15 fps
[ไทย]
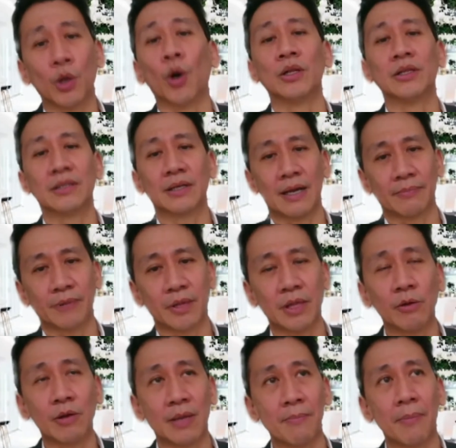ล้นครับตอนนั้
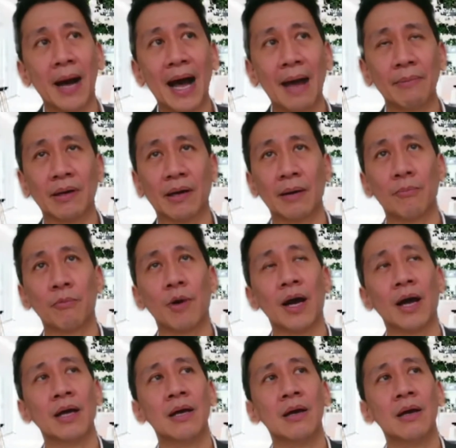นเราเห็นภาพแลวครับว่า